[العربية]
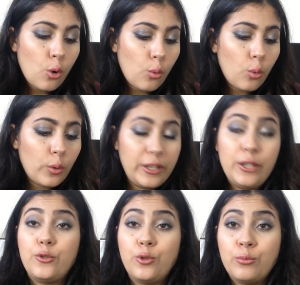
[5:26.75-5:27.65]

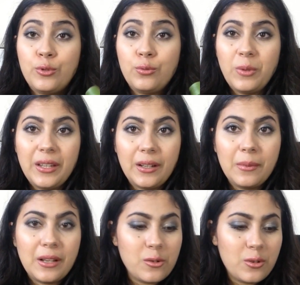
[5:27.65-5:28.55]
وريحتهم زوينه
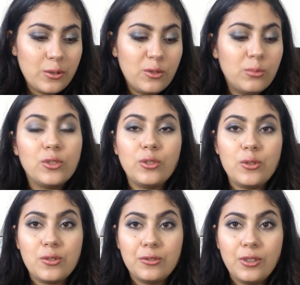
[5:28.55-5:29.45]
ما عرفتش عندهم دوطخ
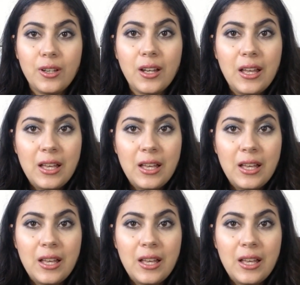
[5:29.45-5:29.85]
سونتور